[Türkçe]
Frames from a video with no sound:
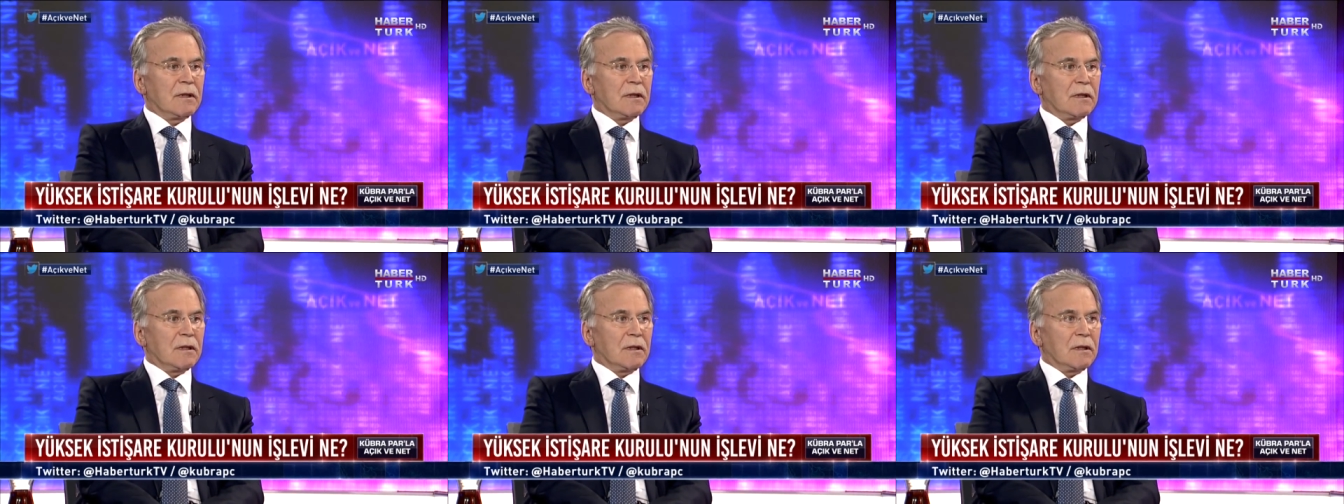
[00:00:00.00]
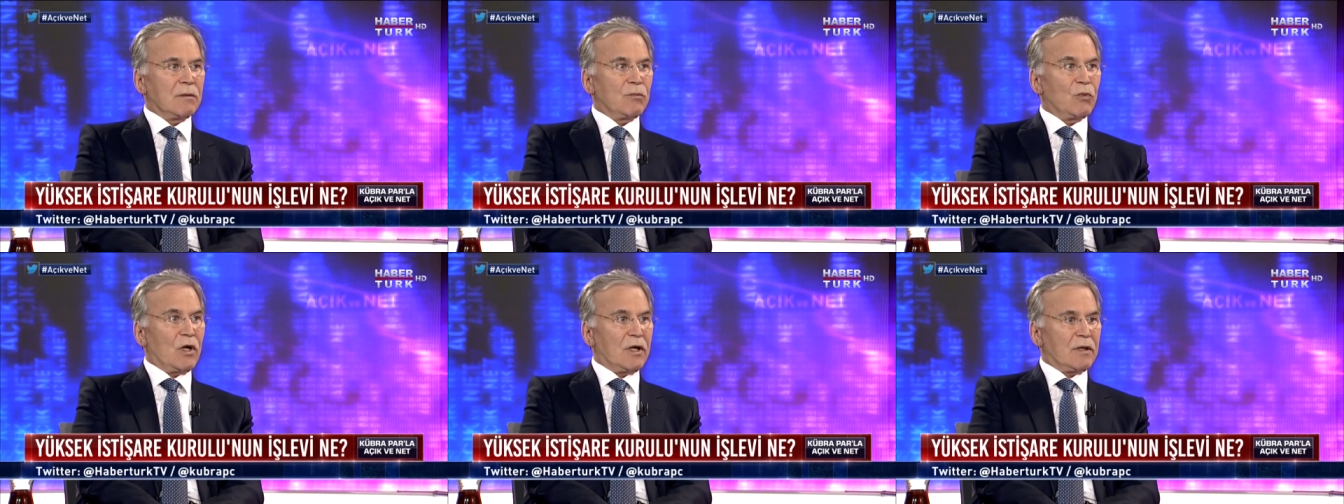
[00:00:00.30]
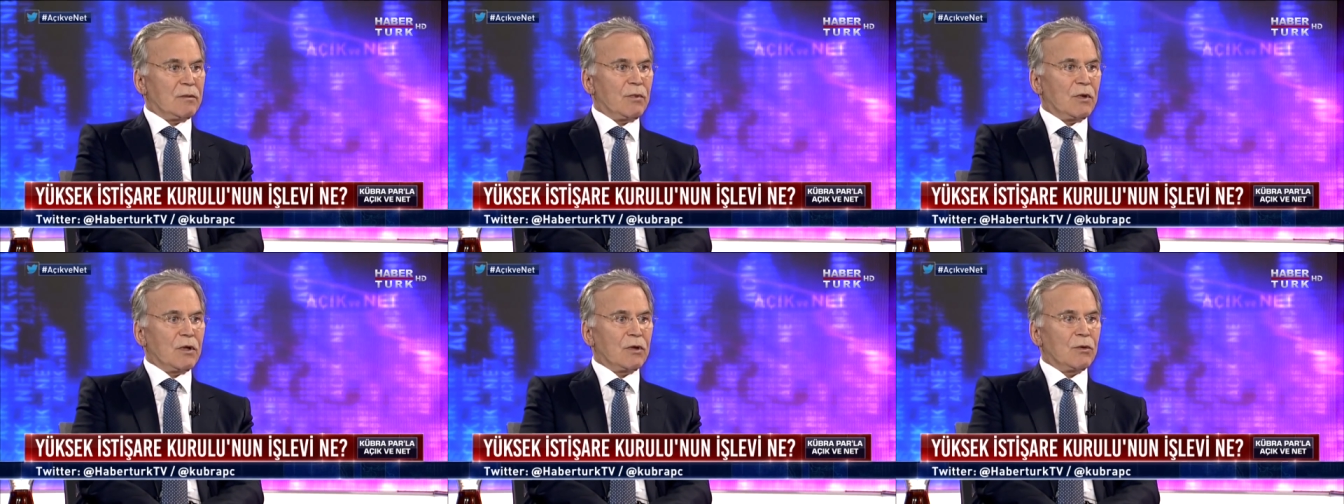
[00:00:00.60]
E,
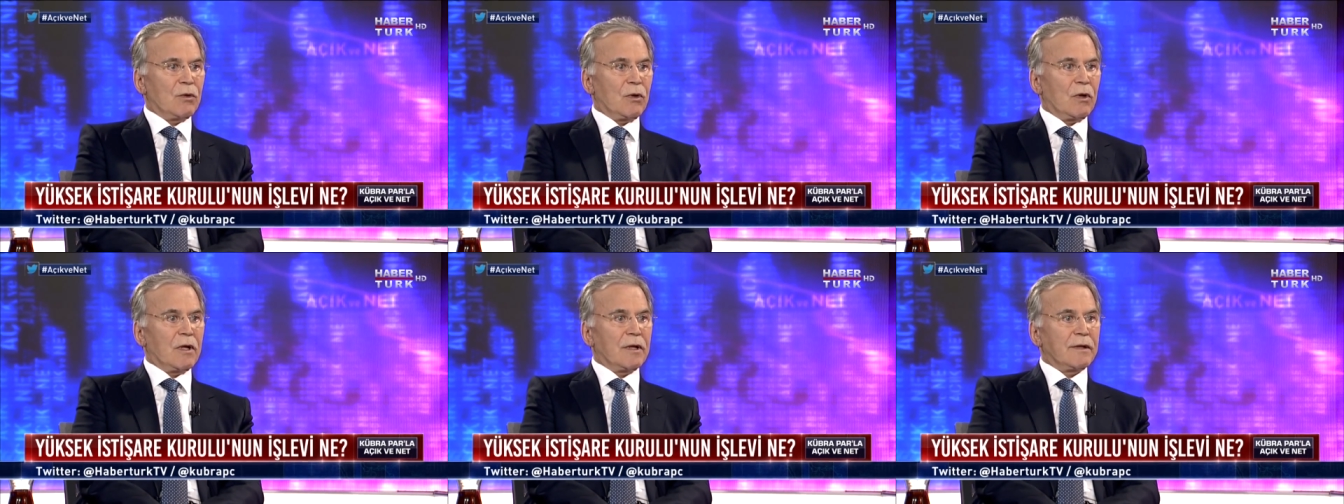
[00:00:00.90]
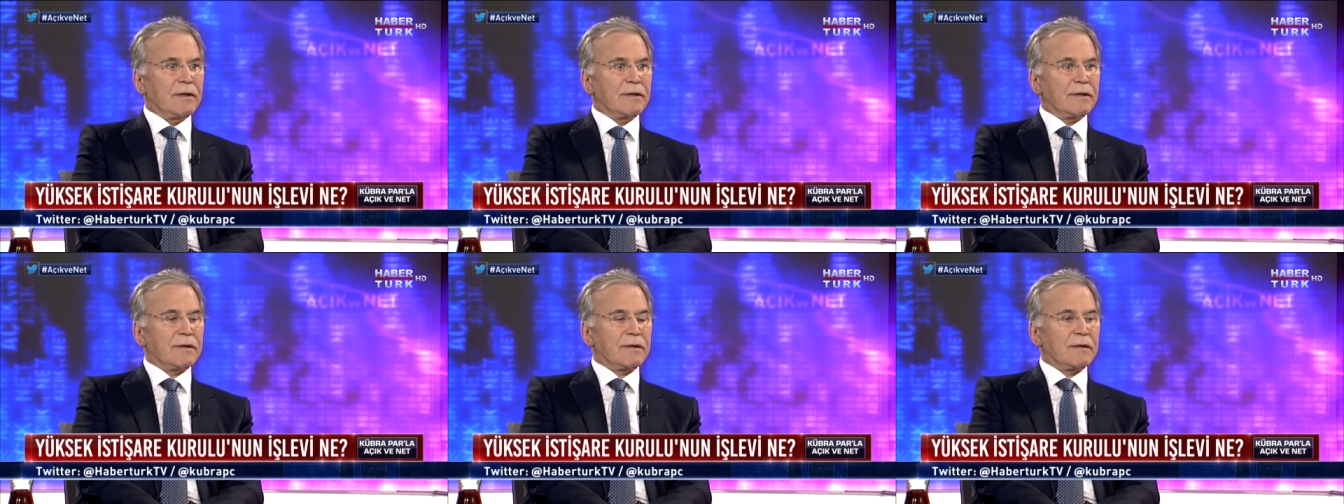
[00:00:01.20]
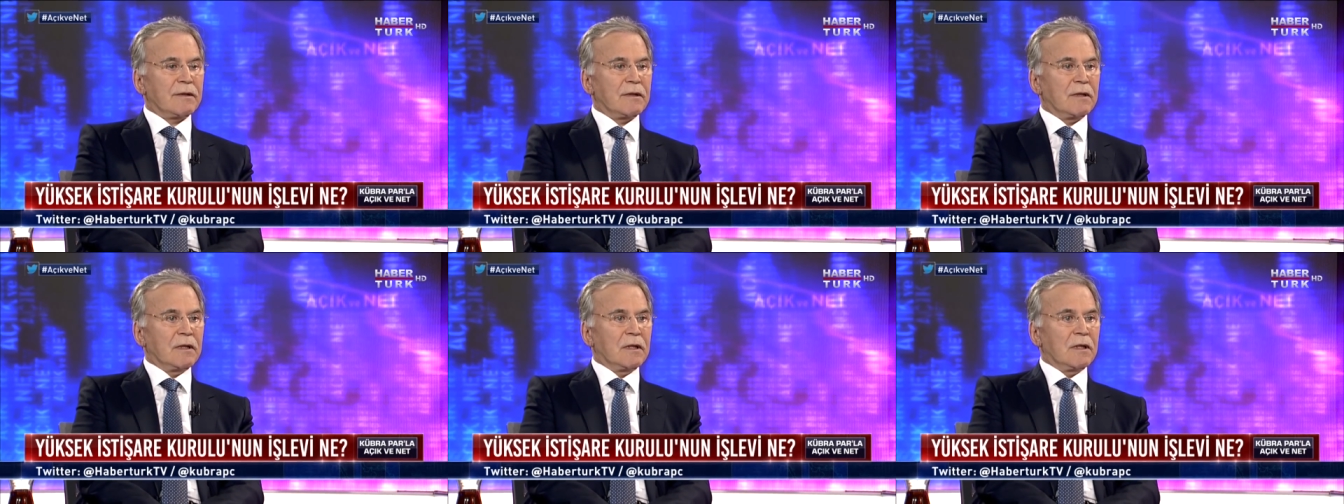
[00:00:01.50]
Bülent Bey de
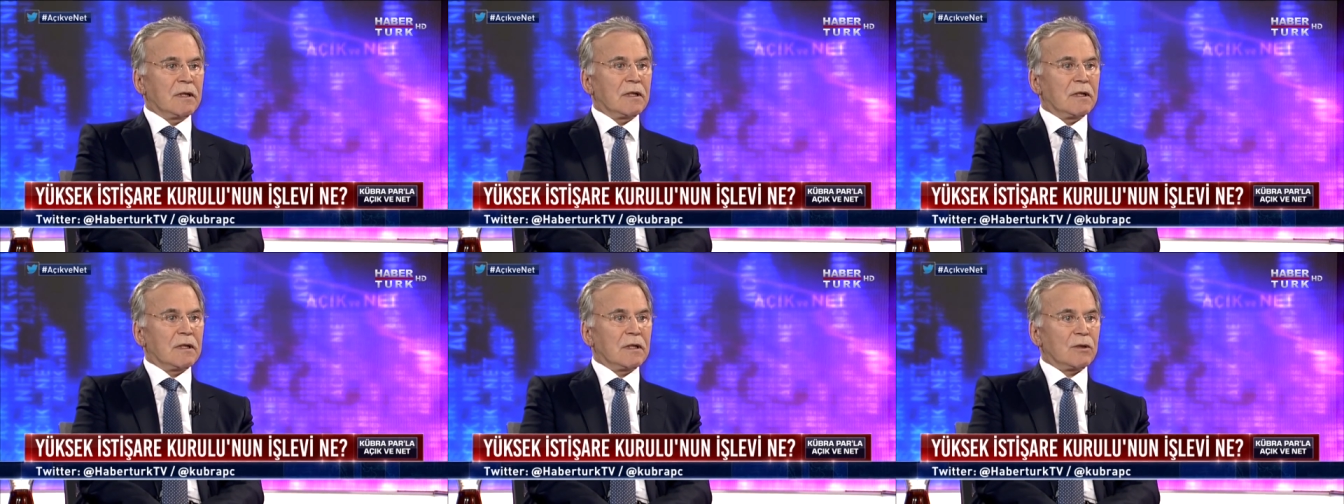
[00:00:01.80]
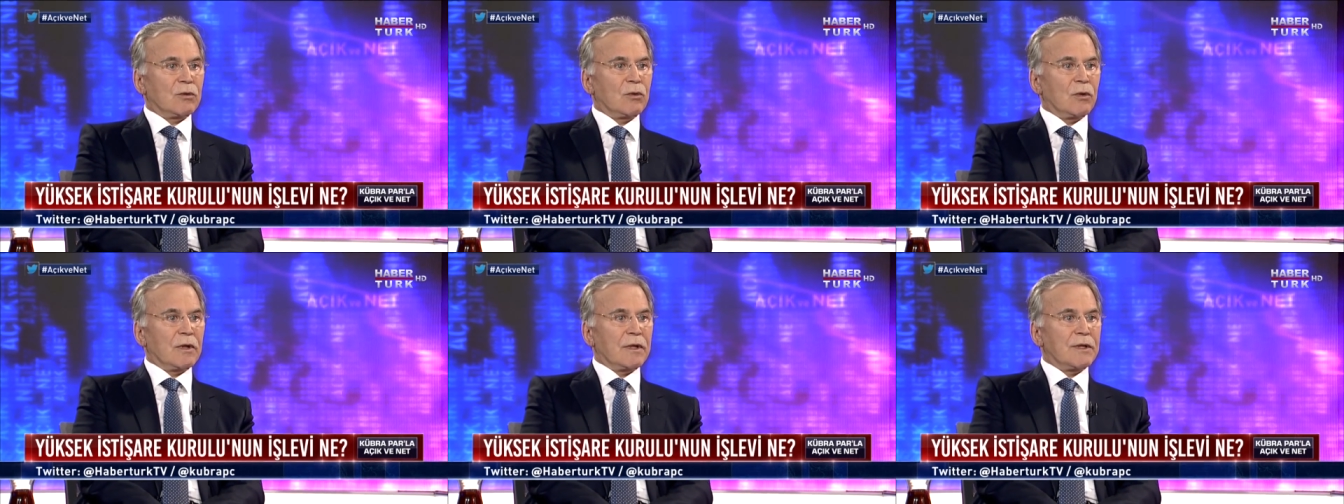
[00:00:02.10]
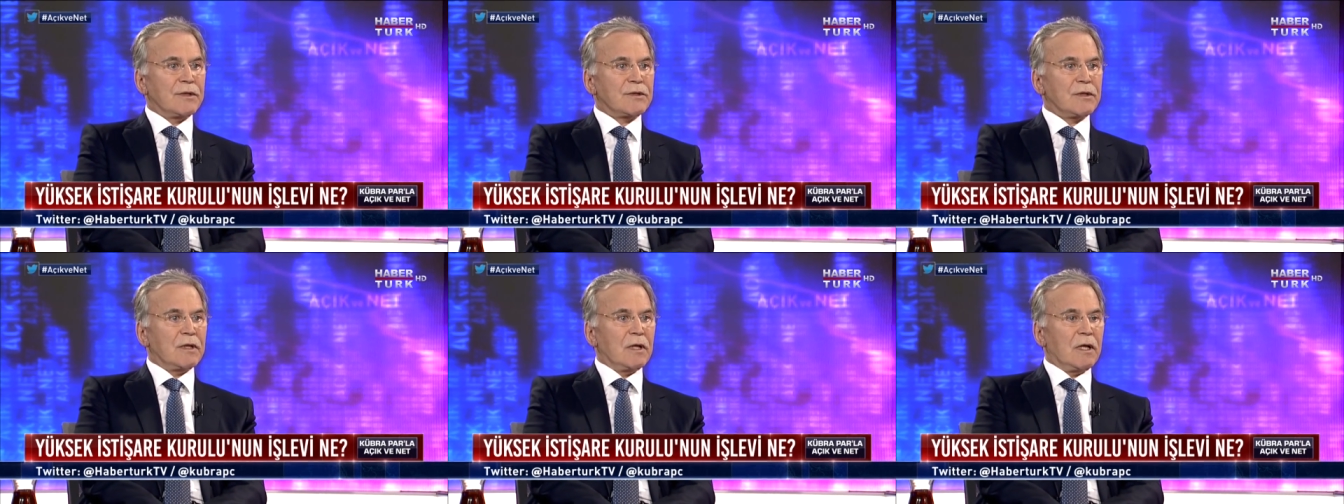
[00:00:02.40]
öyledir. E,
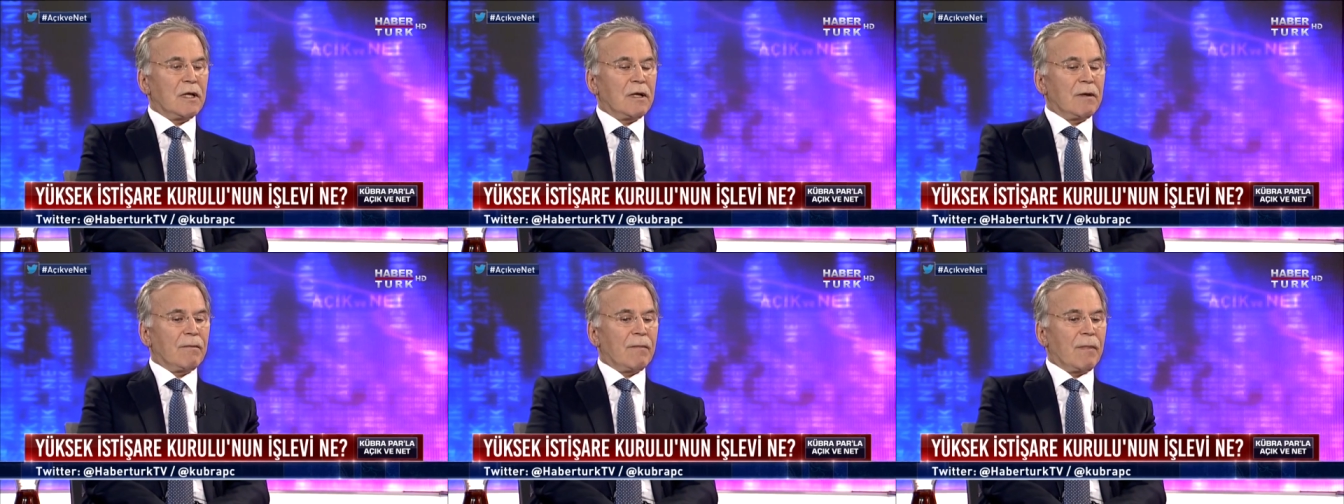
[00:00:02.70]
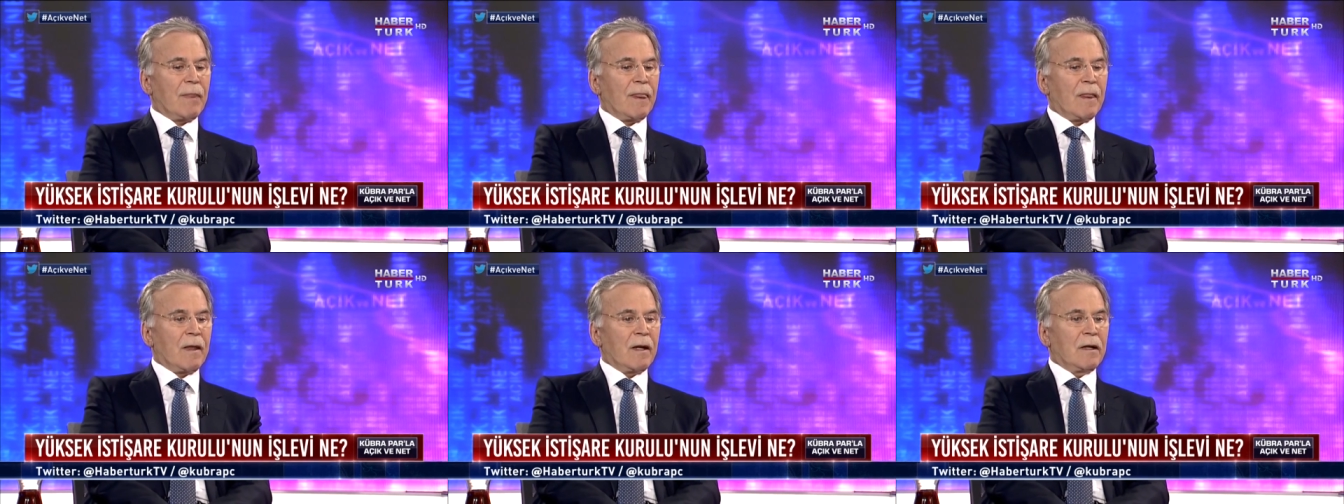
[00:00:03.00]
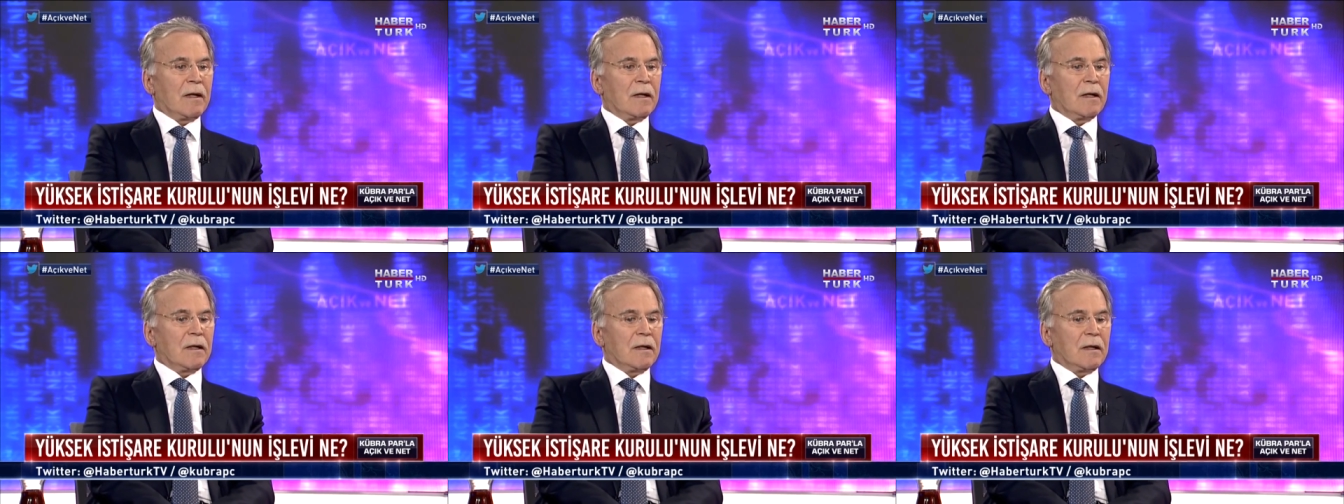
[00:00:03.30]
dolayısıyla
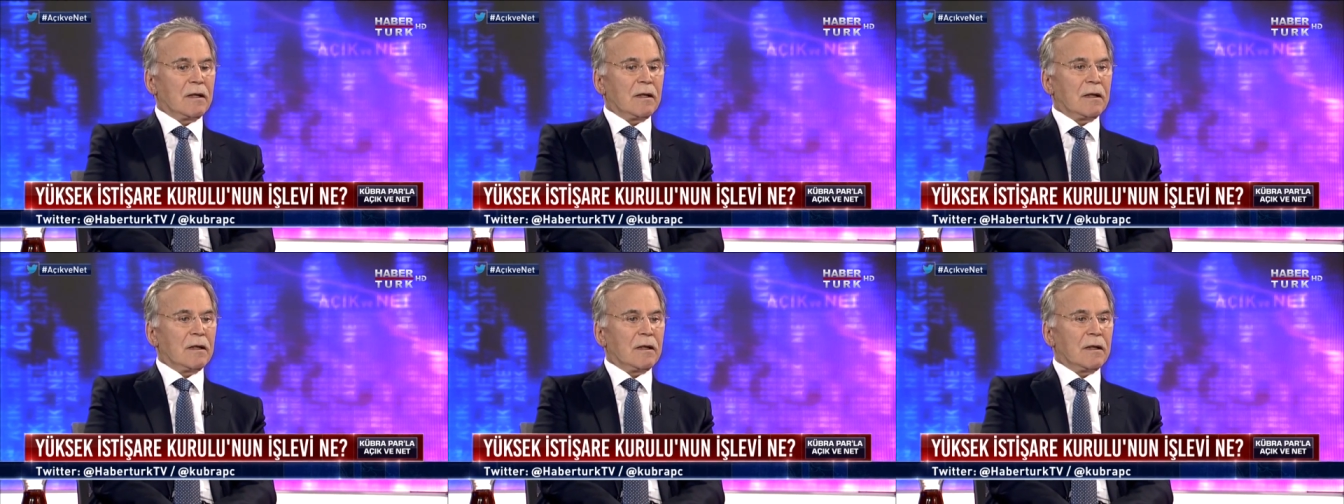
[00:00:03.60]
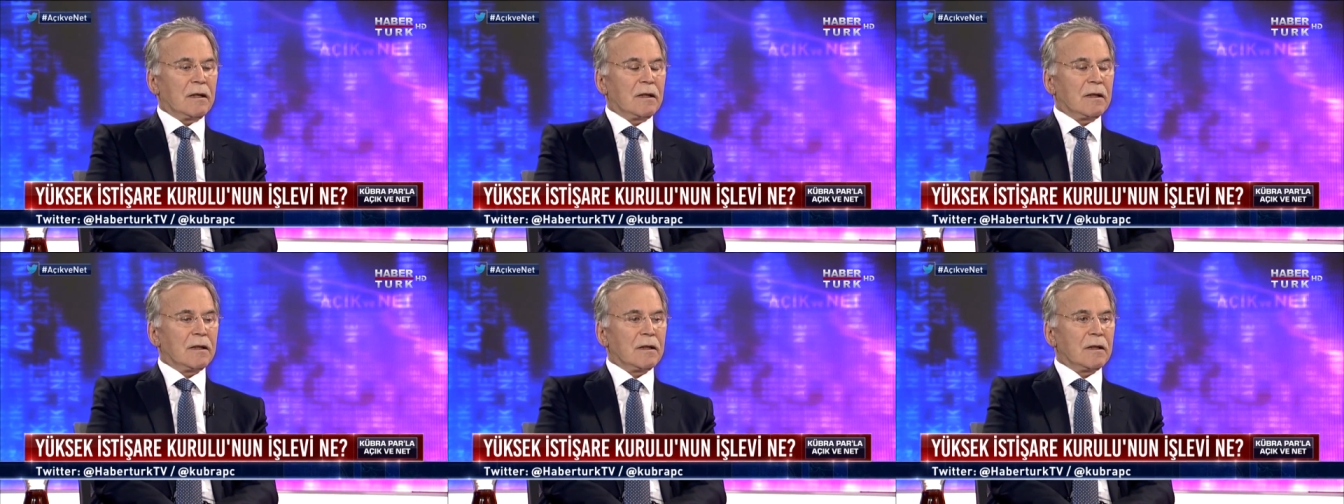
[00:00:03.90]
e,